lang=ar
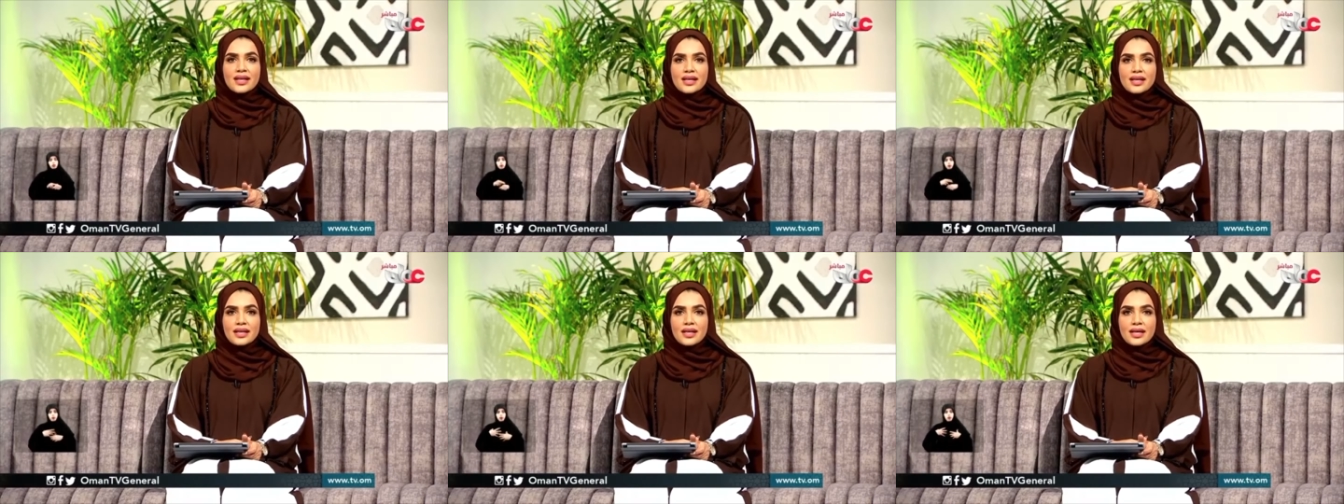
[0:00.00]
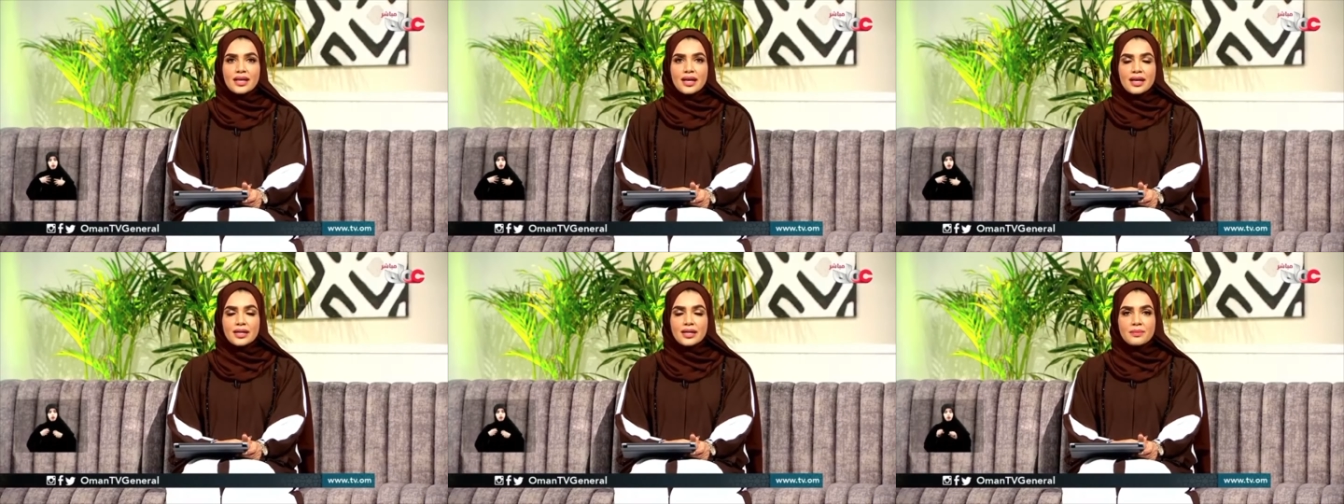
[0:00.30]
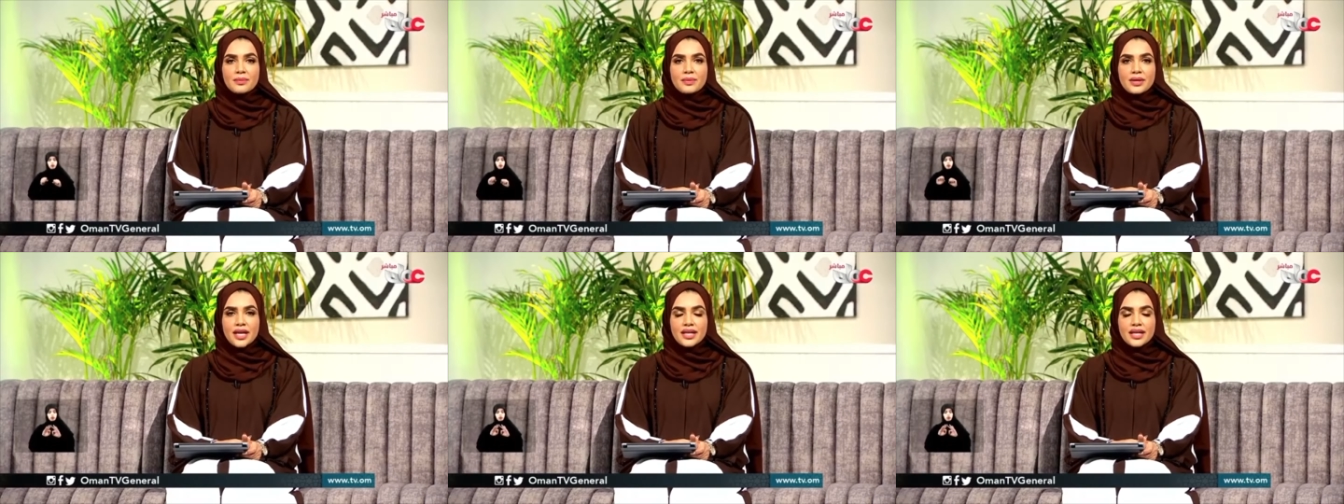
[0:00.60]
آه،
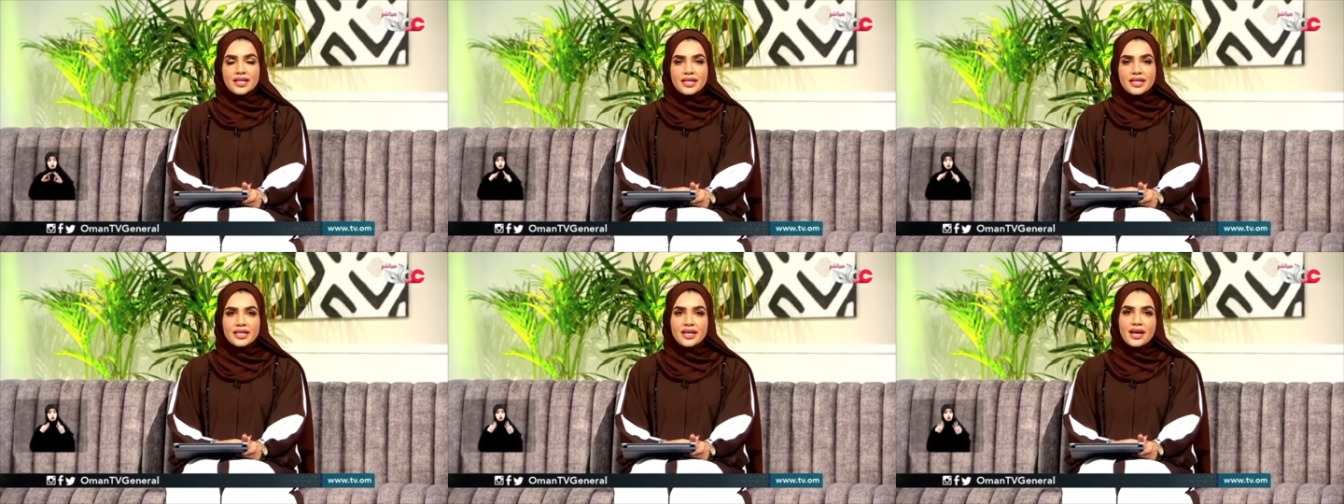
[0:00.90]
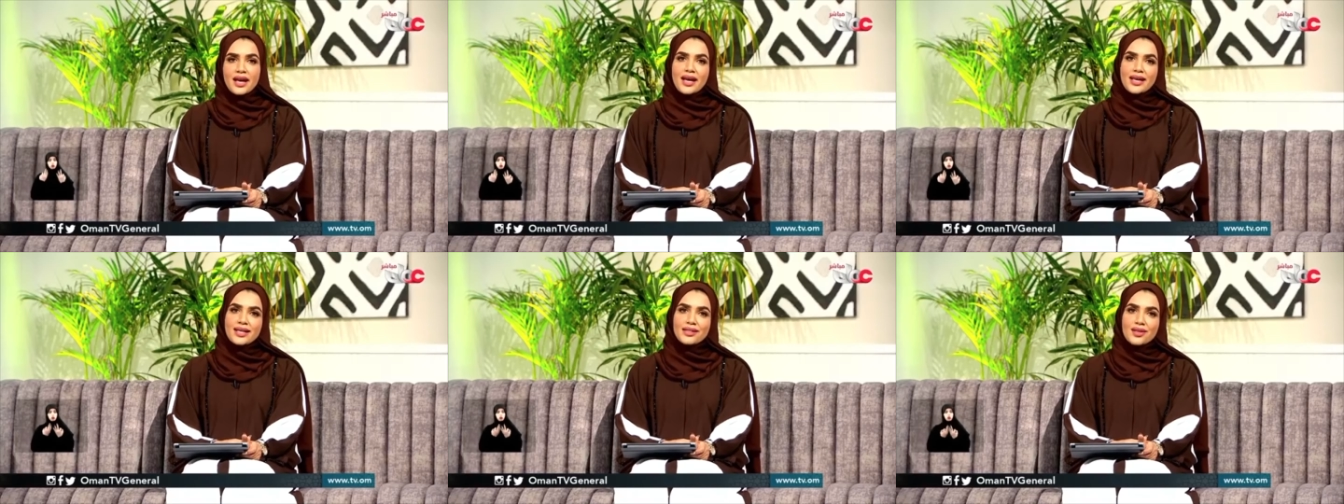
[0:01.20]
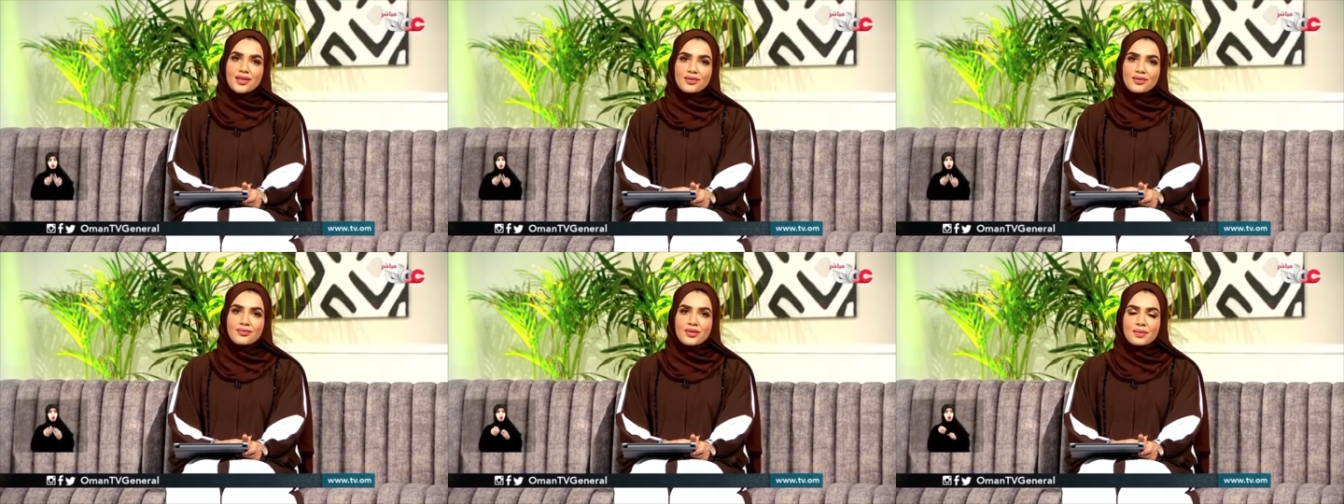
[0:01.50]
المهنية
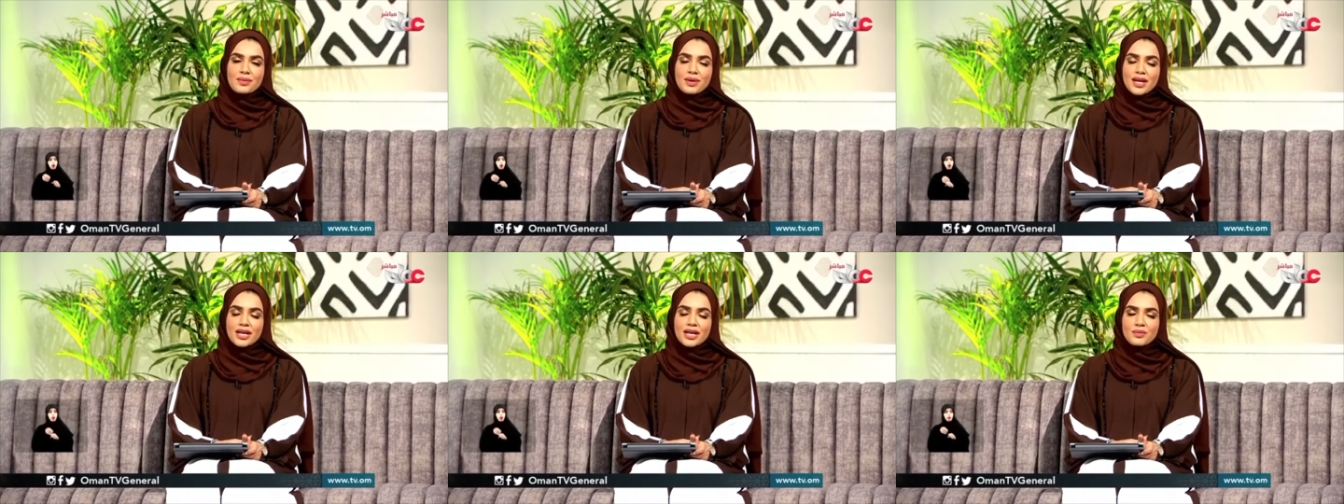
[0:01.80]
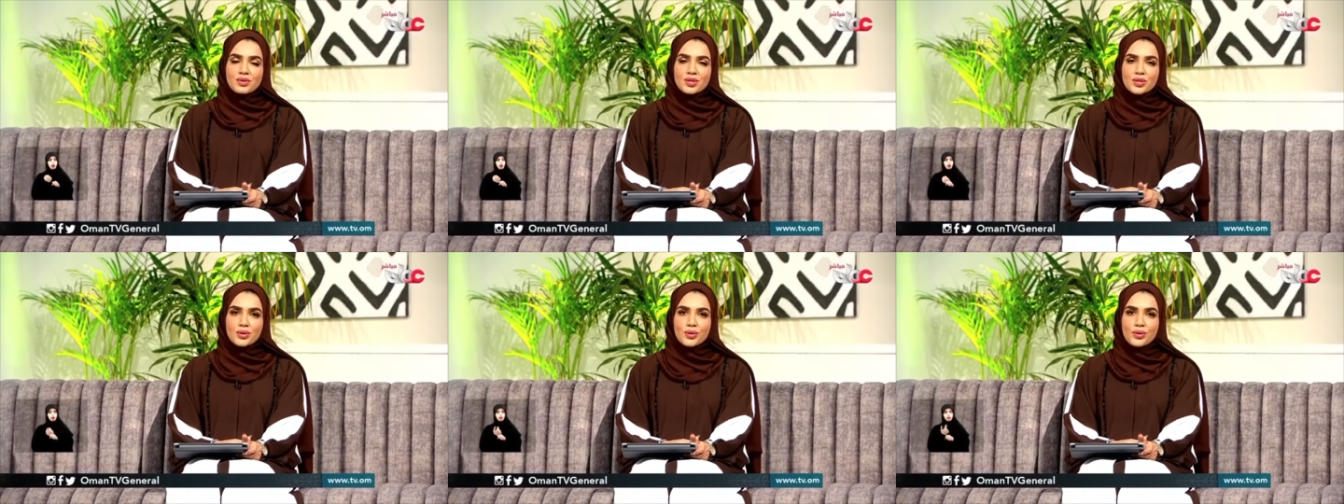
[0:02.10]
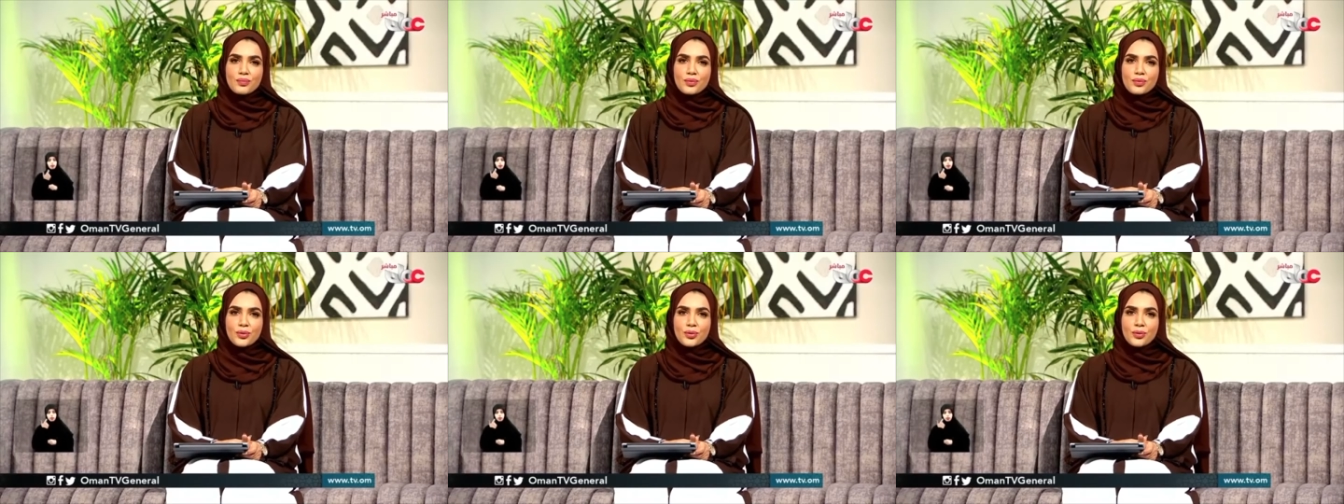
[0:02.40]
أيضا في
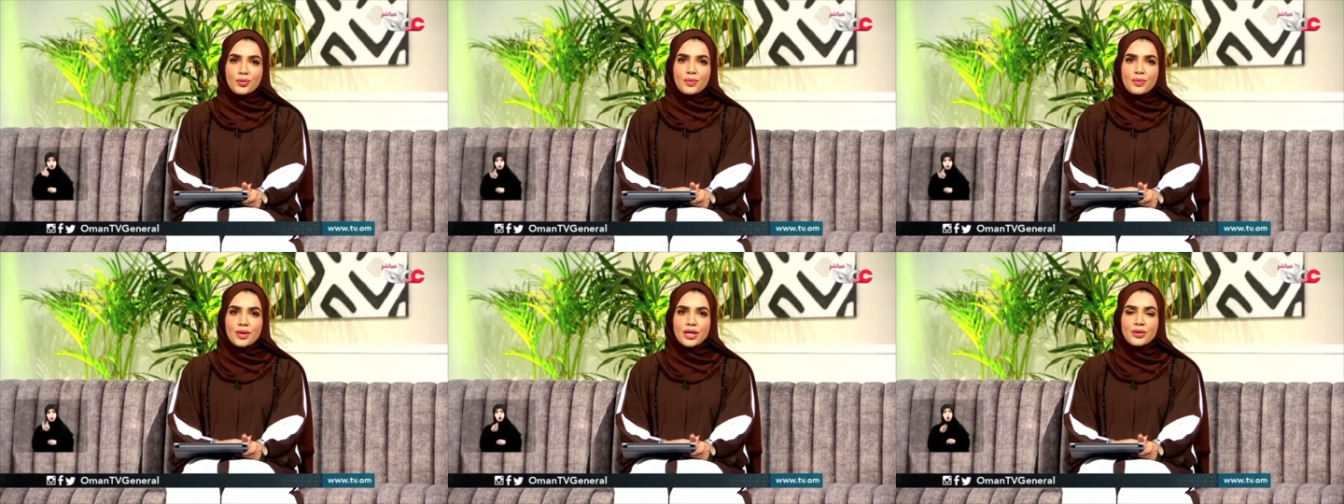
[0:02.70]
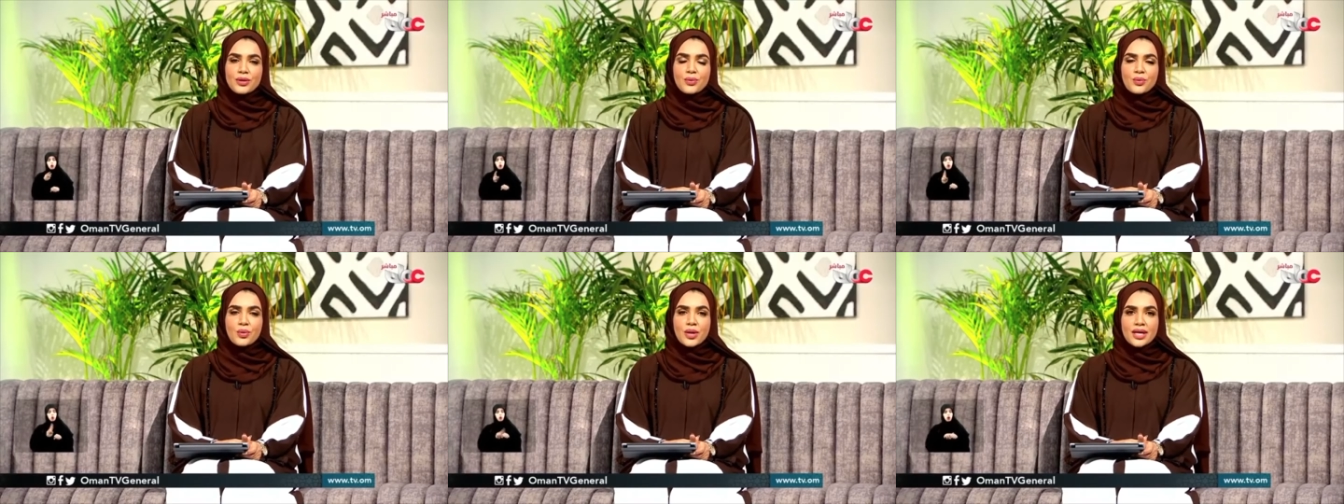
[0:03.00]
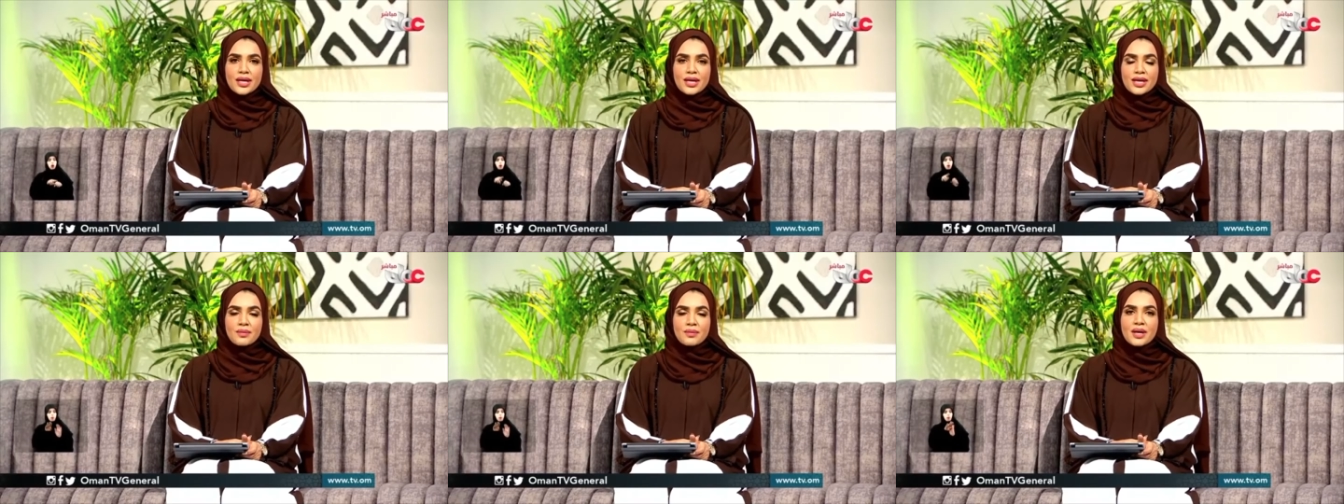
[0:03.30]
برنامجكم من عمان
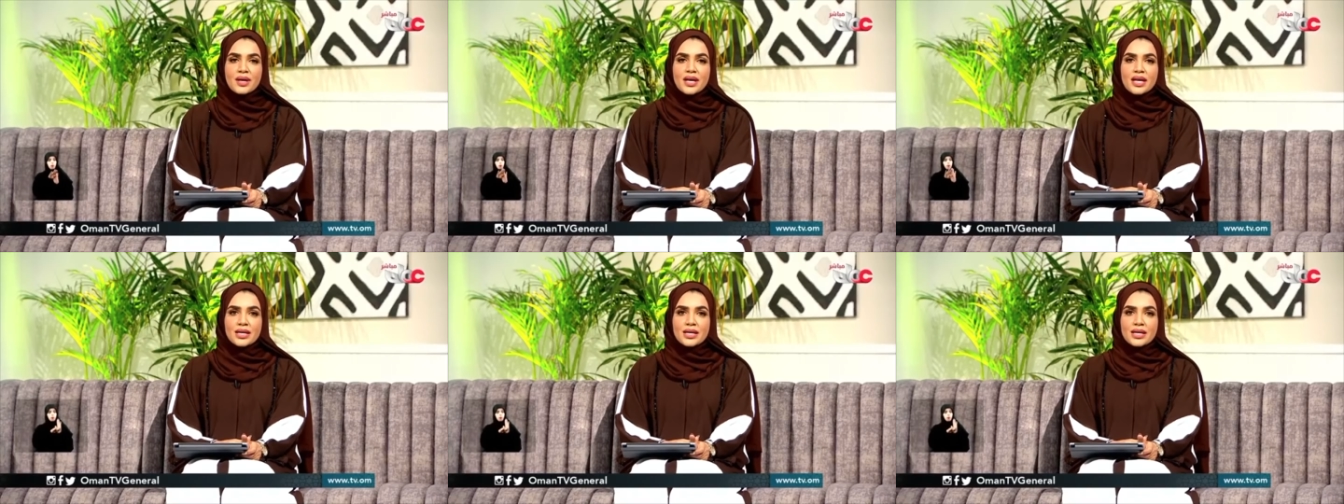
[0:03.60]
نواكب